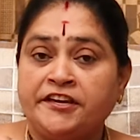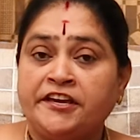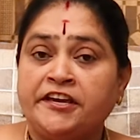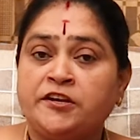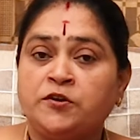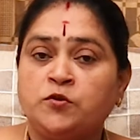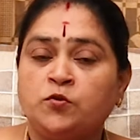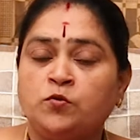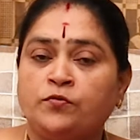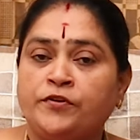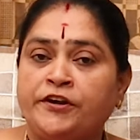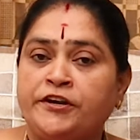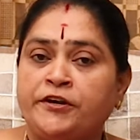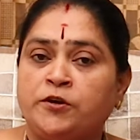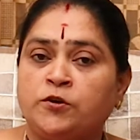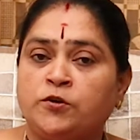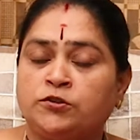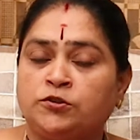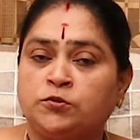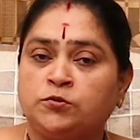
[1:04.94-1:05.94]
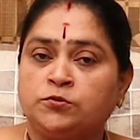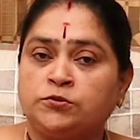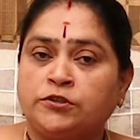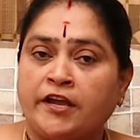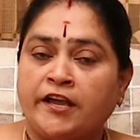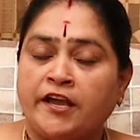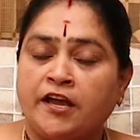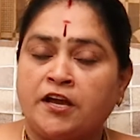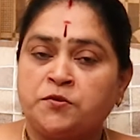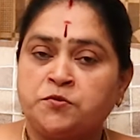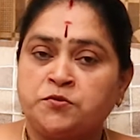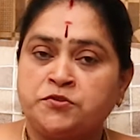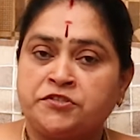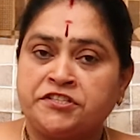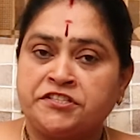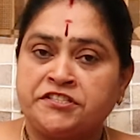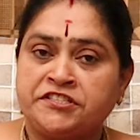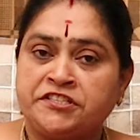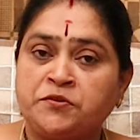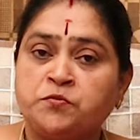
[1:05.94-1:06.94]
ఏనుగు వెంట్రుకతో తయారు
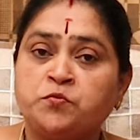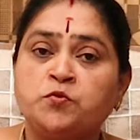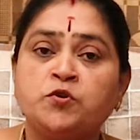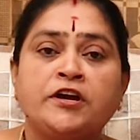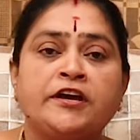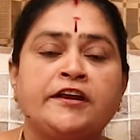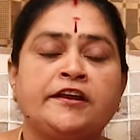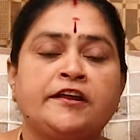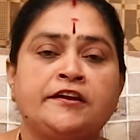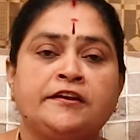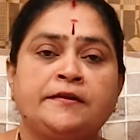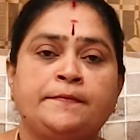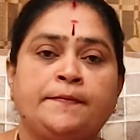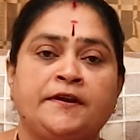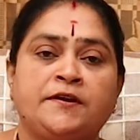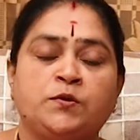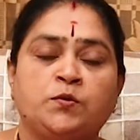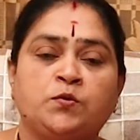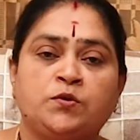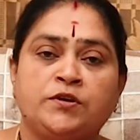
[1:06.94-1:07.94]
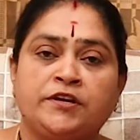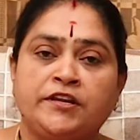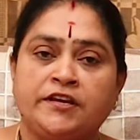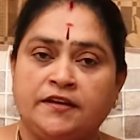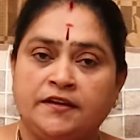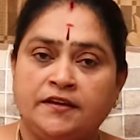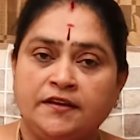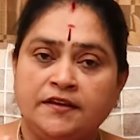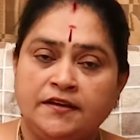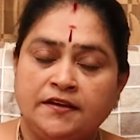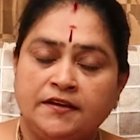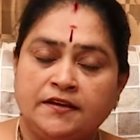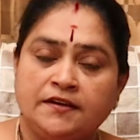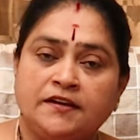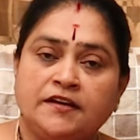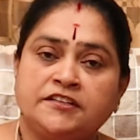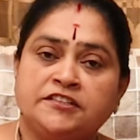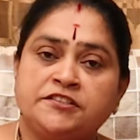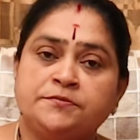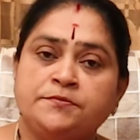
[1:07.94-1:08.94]
చేసిన ఉంగరాన్ని పెట్టుకోండి
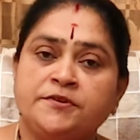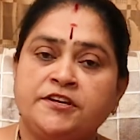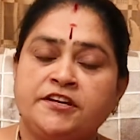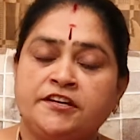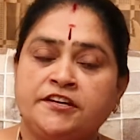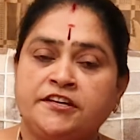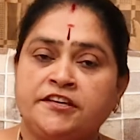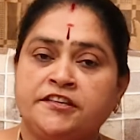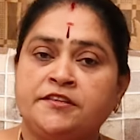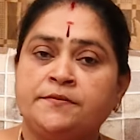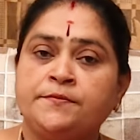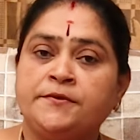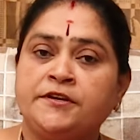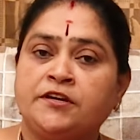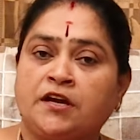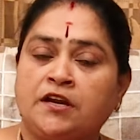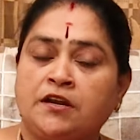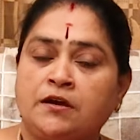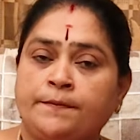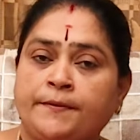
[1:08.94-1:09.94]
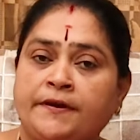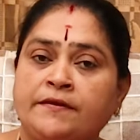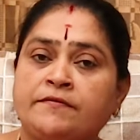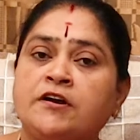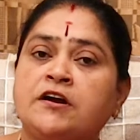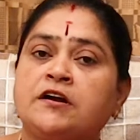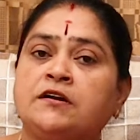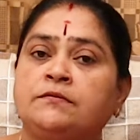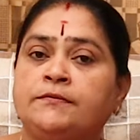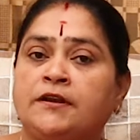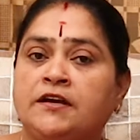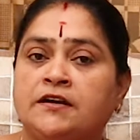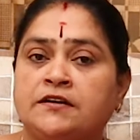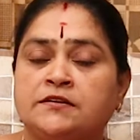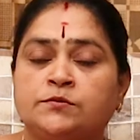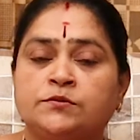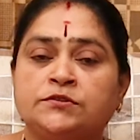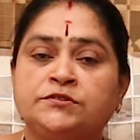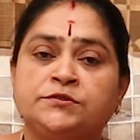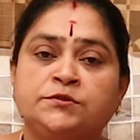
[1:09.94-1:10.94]
లక్ష్మి అనేది మీకు అలా ప్రవాహంలాగా
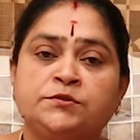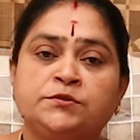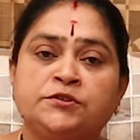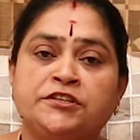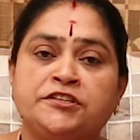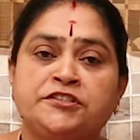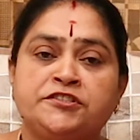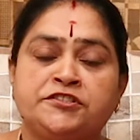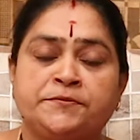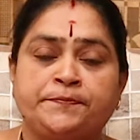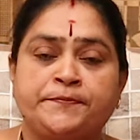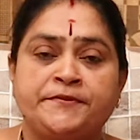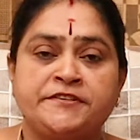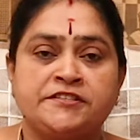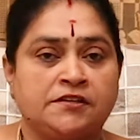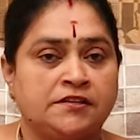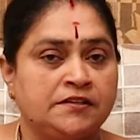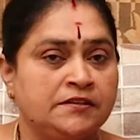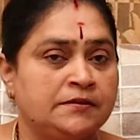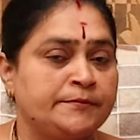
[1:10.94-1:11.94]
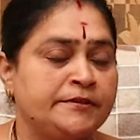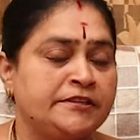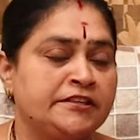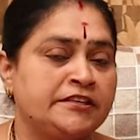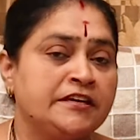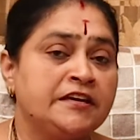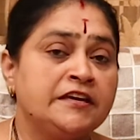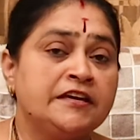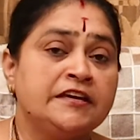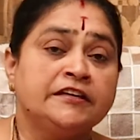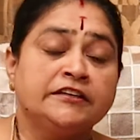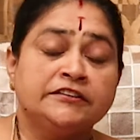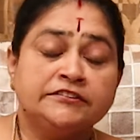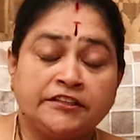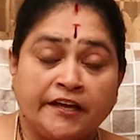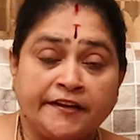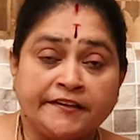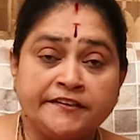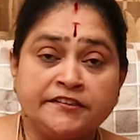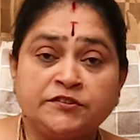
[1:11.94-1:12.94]
వస్తుంది అని చెప్పి చాలామంది
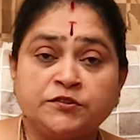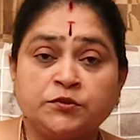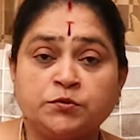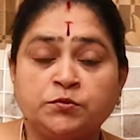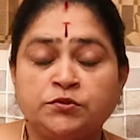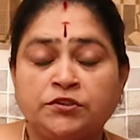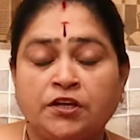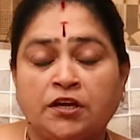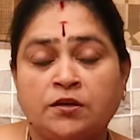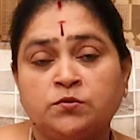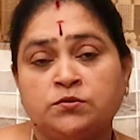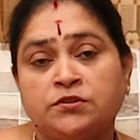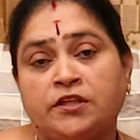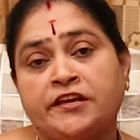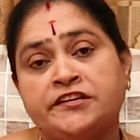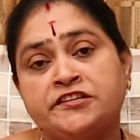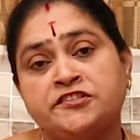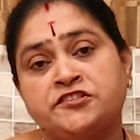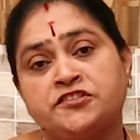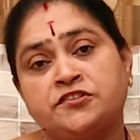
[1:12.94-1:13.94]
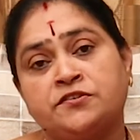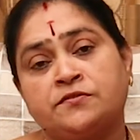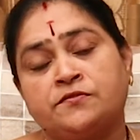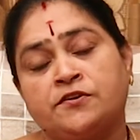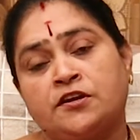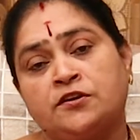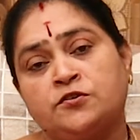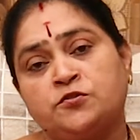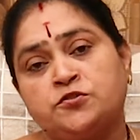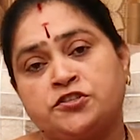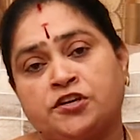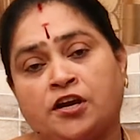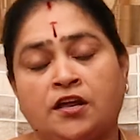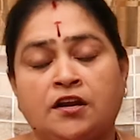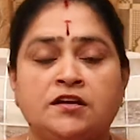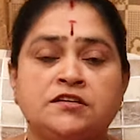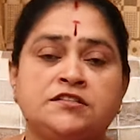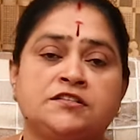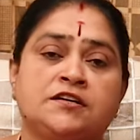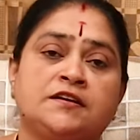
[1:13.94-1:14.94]
ధరిస్తూ ఉంటారు ధరించిన వాళ్ళు
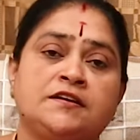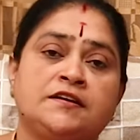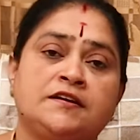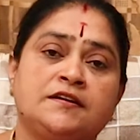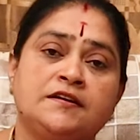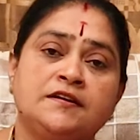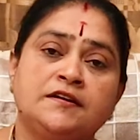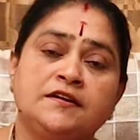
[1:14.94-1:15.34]
చాలా చాలా